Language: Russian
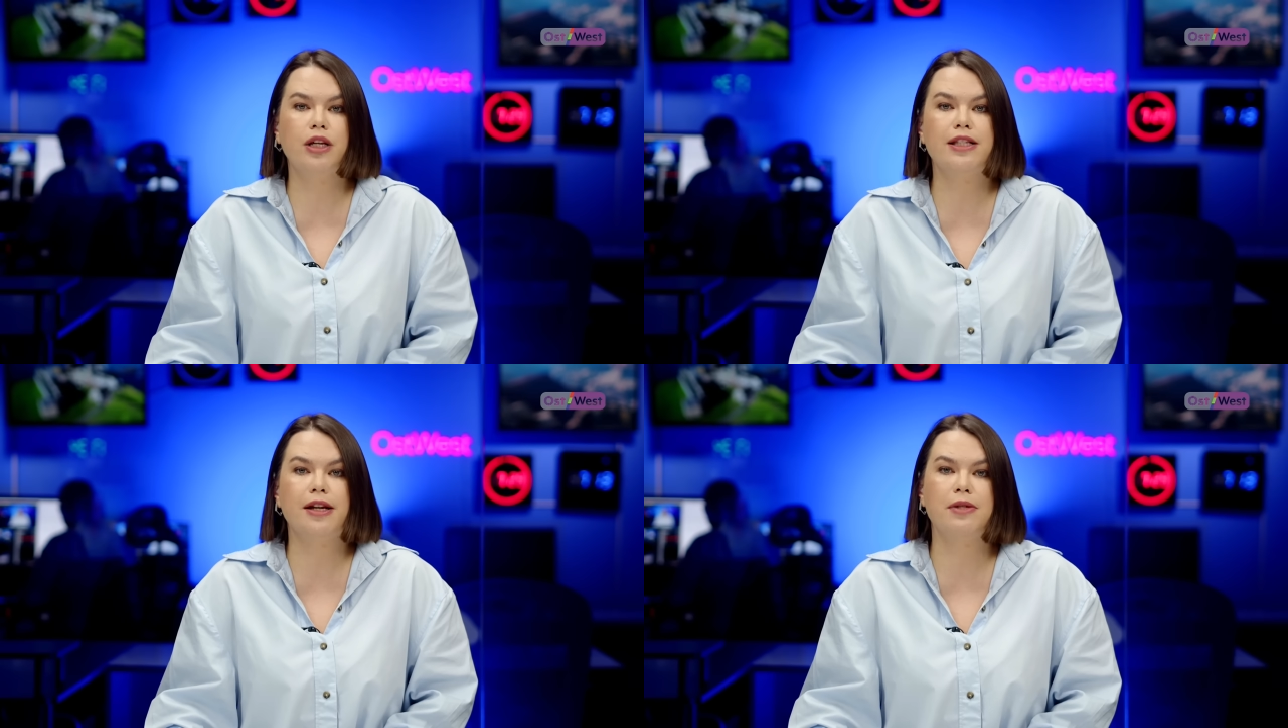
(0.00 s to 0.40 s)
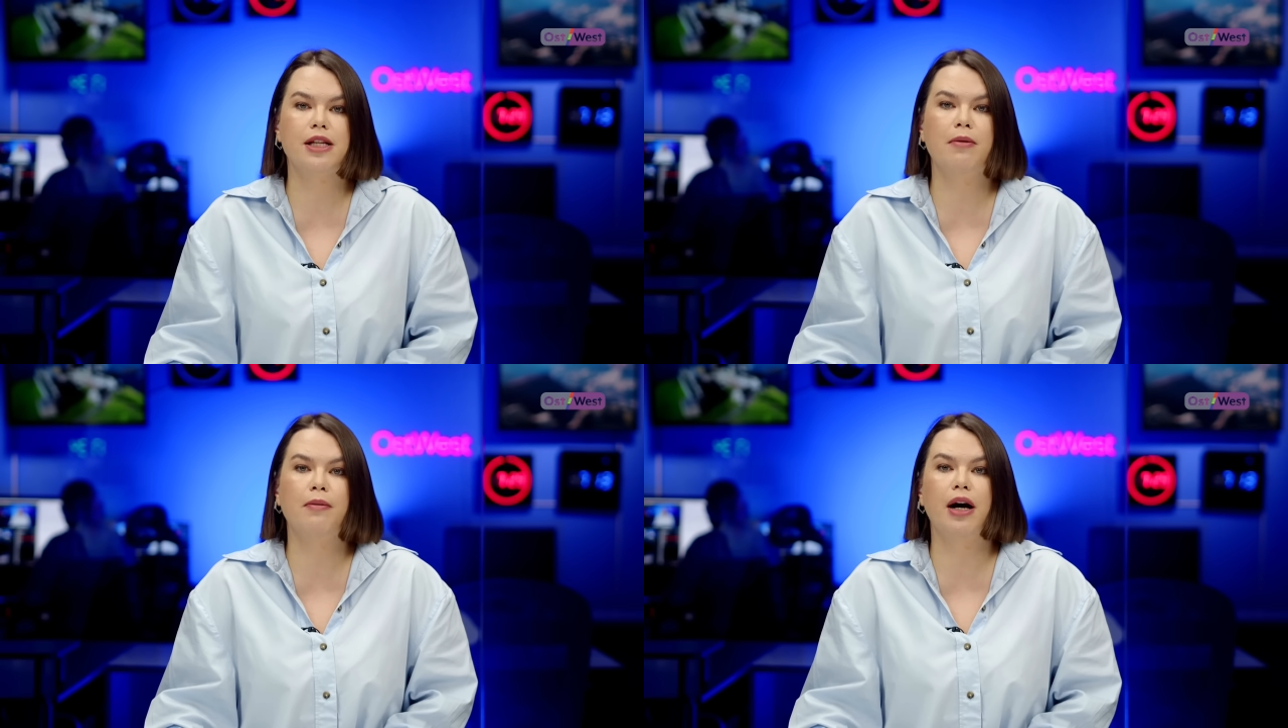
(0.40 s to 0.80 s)
и тем
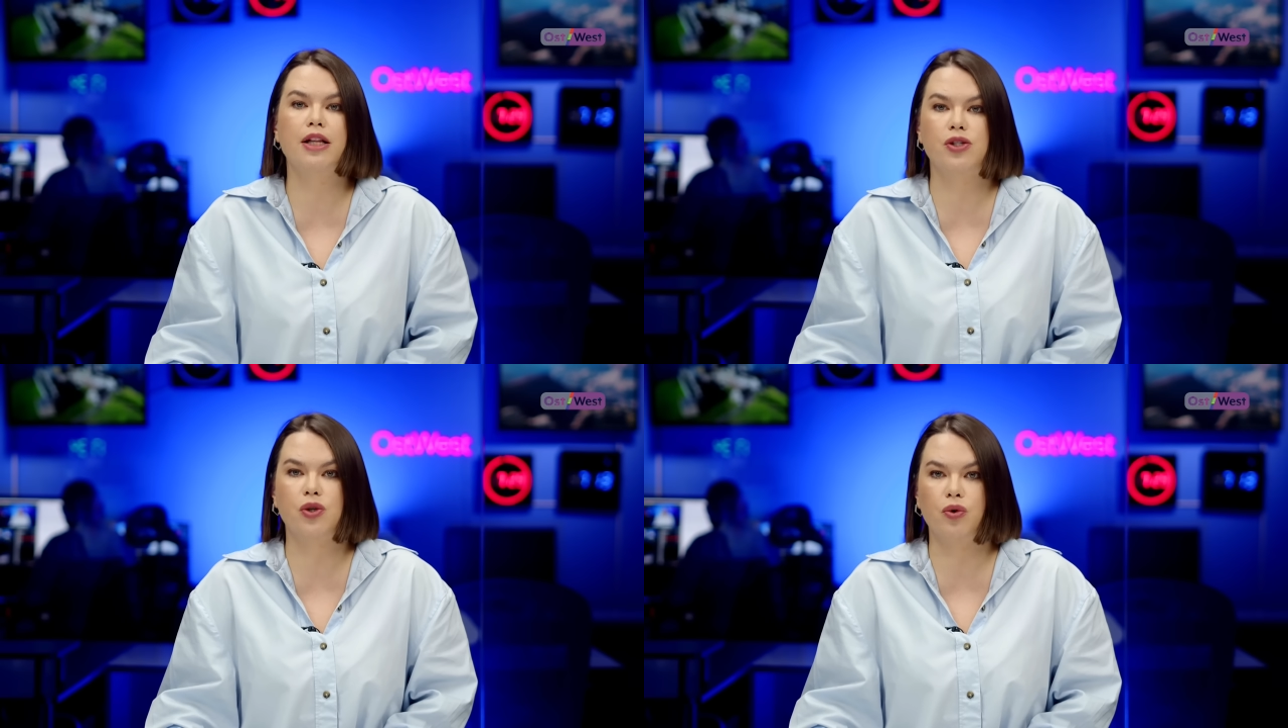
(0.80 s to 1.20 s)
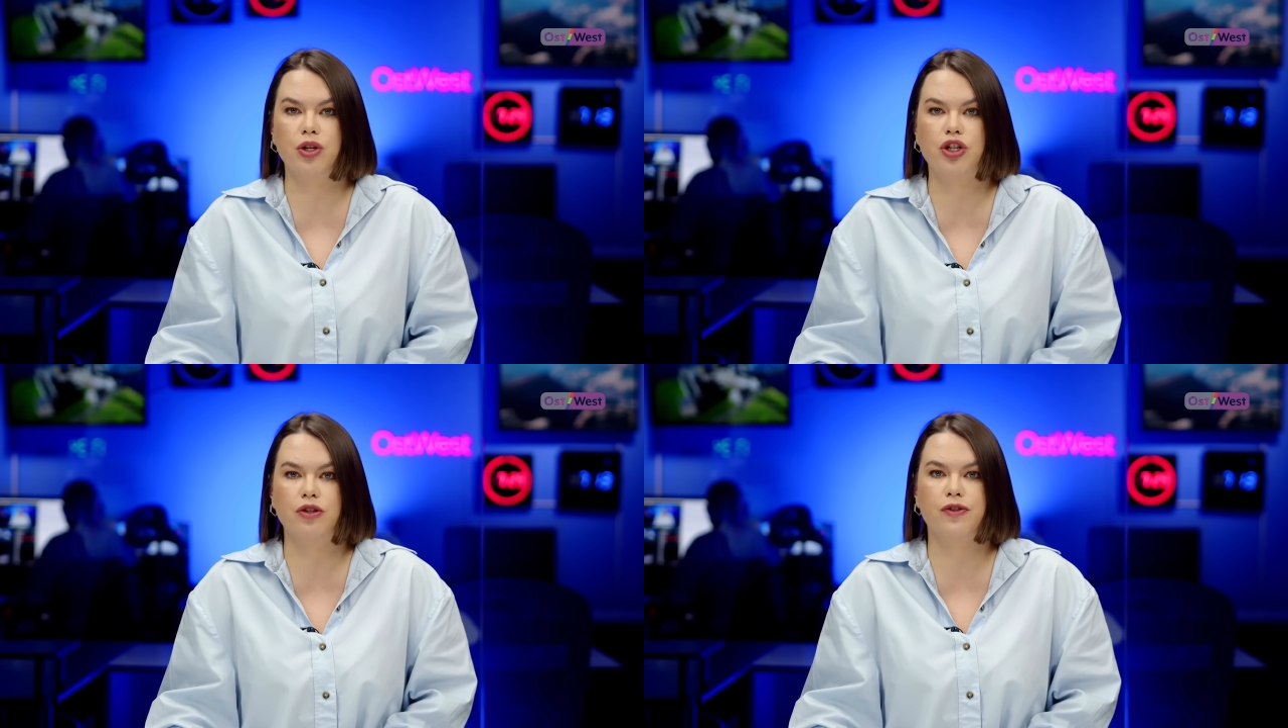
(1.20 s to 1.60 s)
самым
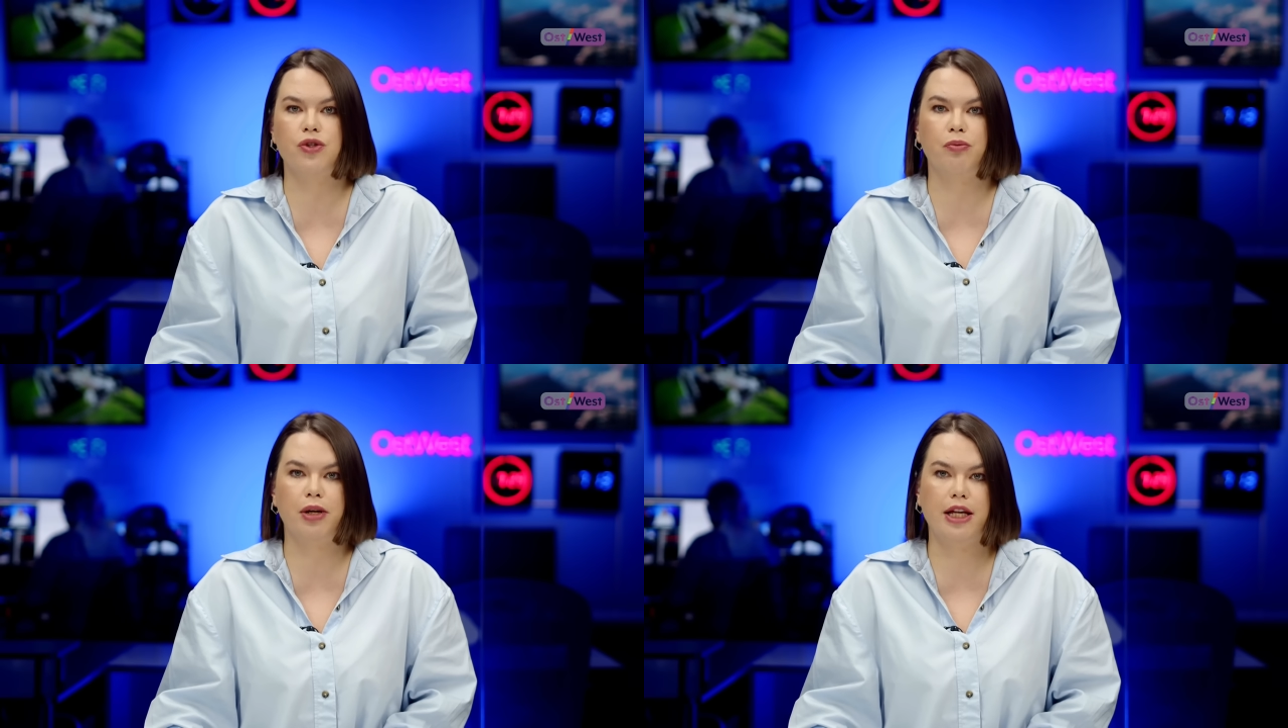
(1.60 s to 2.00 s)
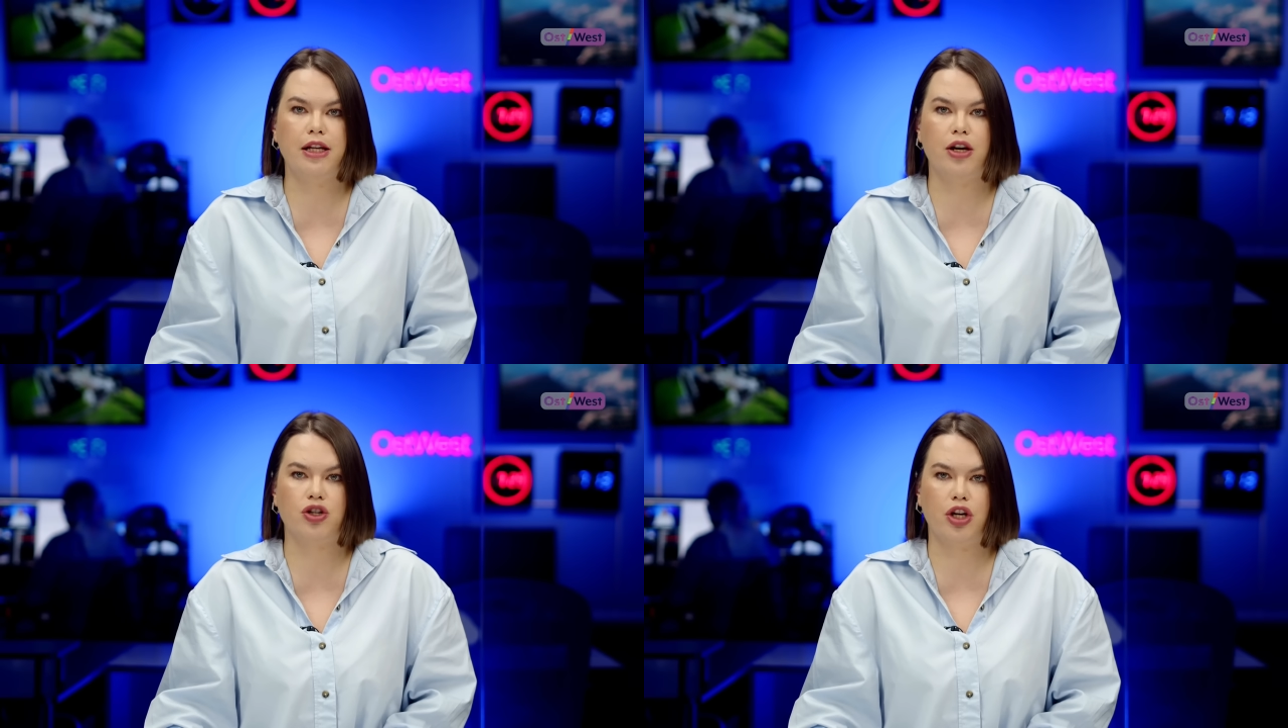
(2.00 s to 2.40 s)
отсрочить
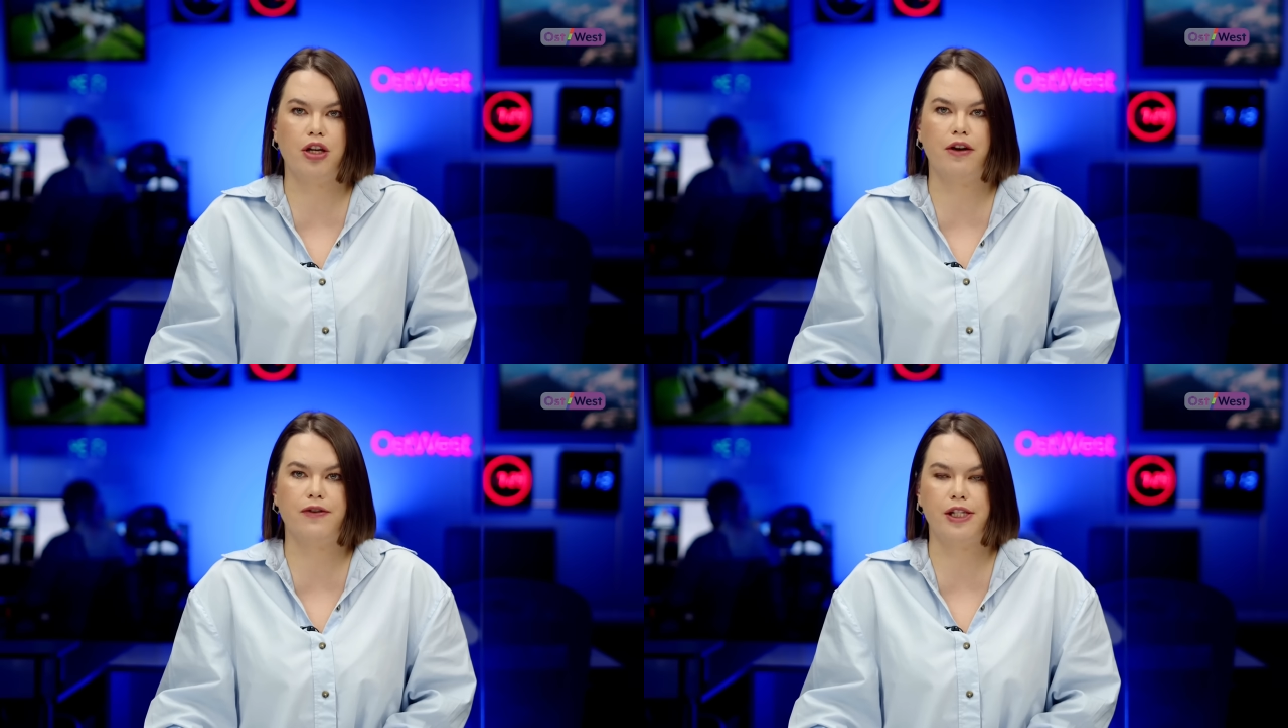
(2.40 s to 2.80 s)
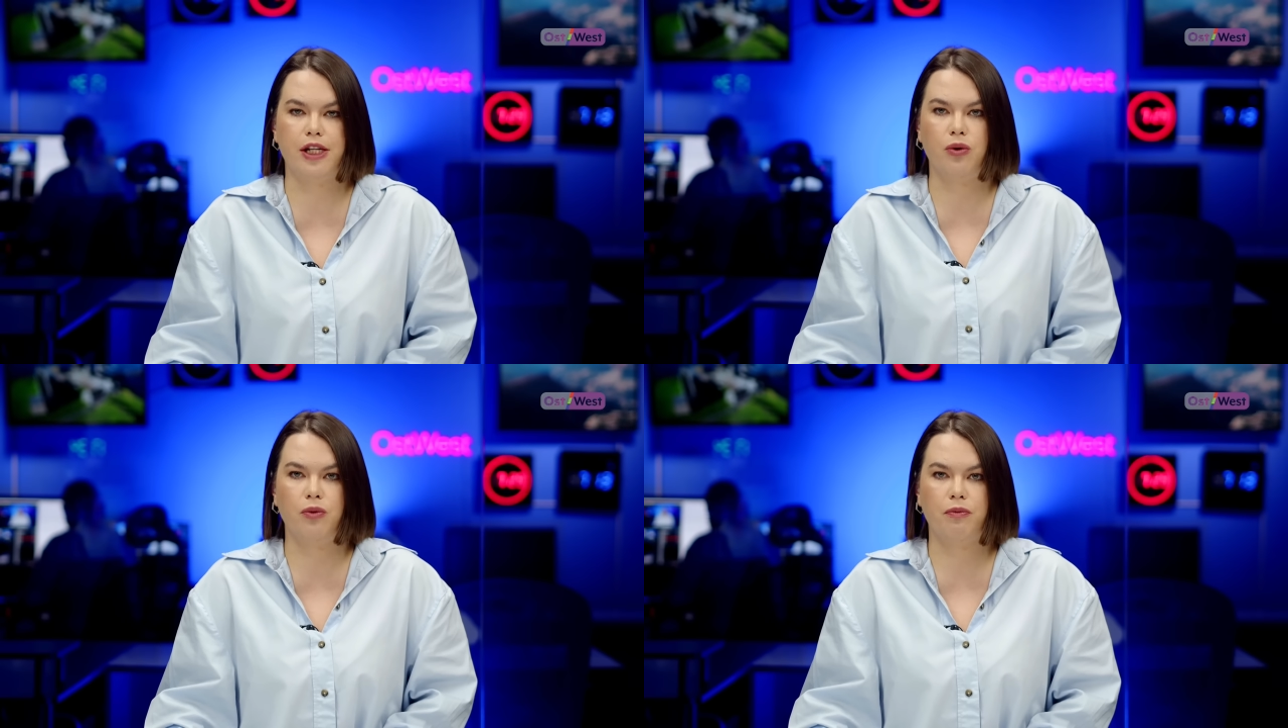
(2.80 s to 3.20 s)
вступление решения в
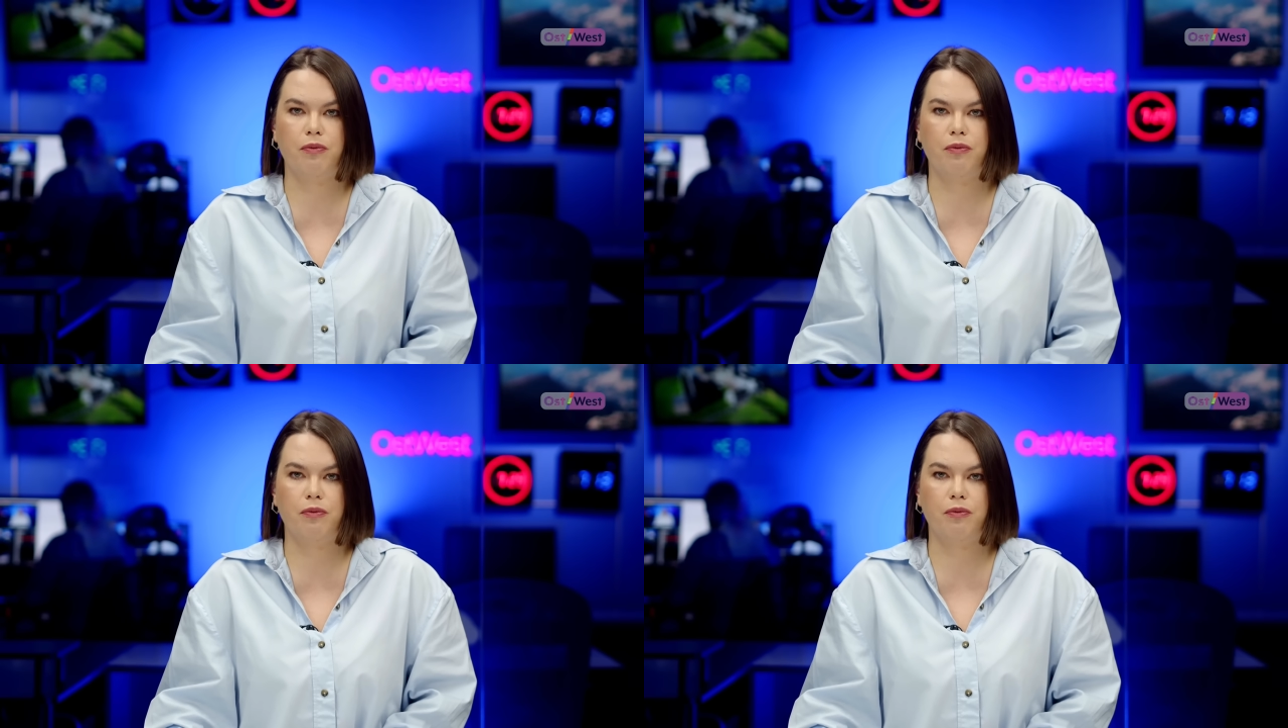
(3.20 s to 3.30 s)
силу.